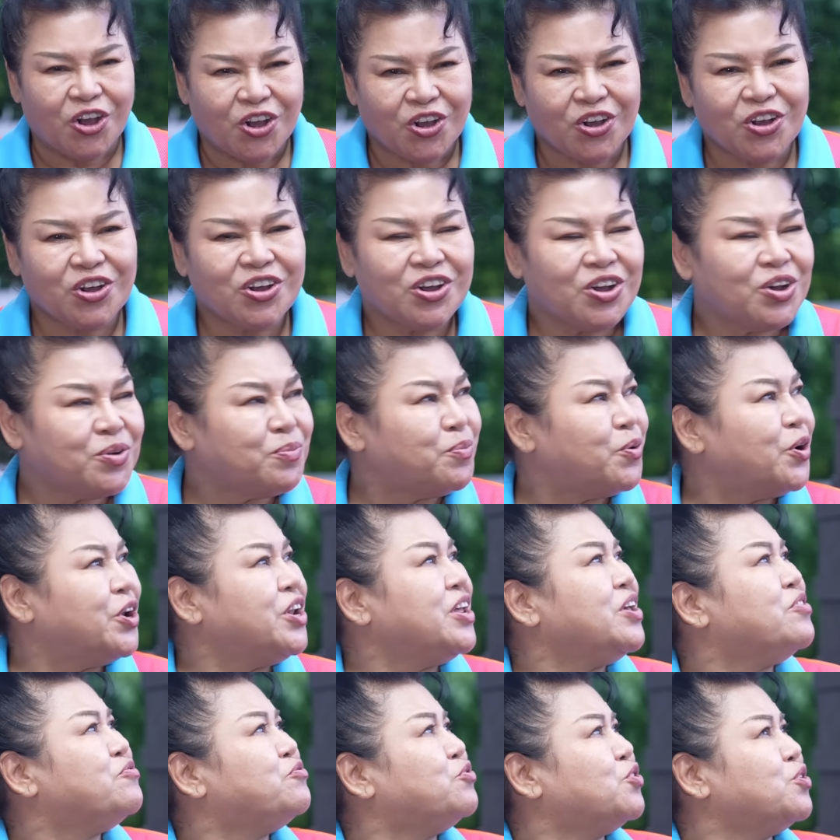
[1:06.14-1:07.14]
อ๋อพอ
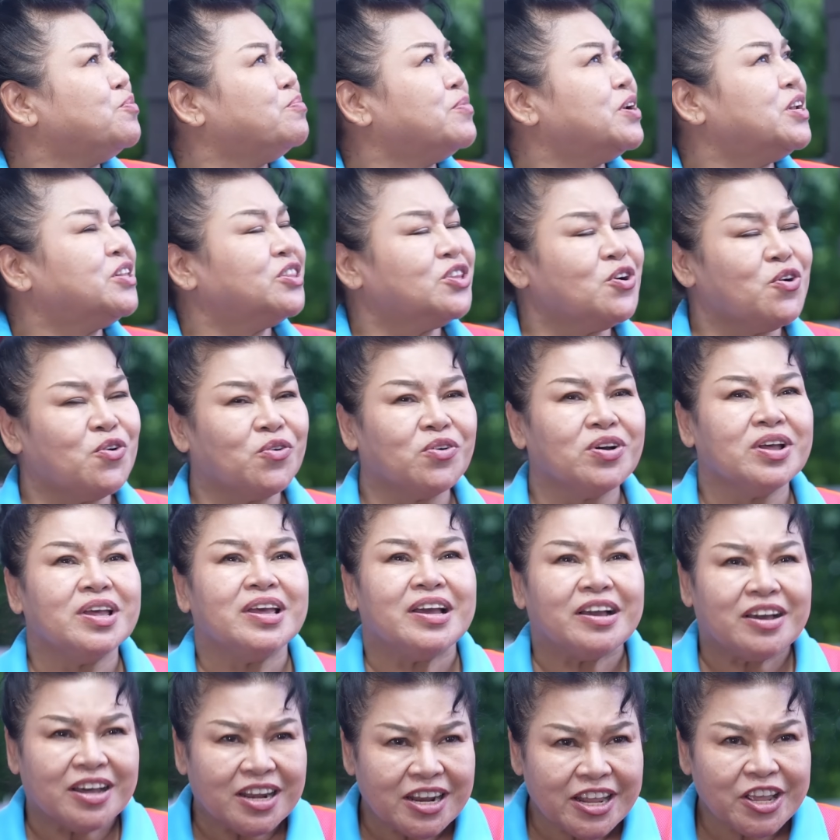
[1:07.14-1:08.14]
ดีฝนมันตก
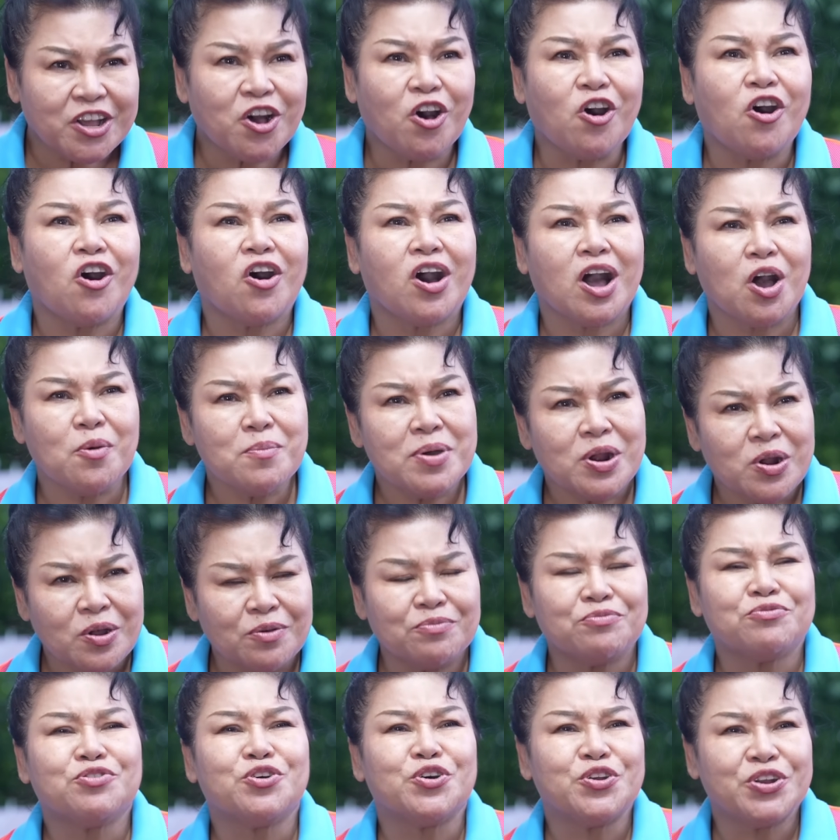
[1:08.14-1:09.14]
ก็เลยขอเข้ามาหล
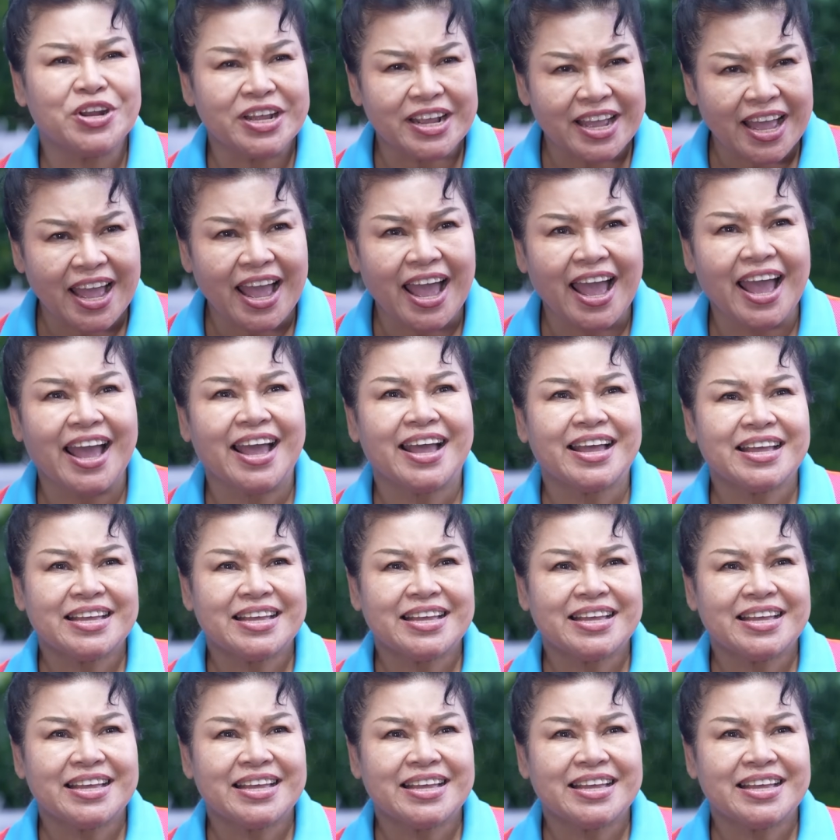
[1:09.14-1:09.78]
บฝนนะคะ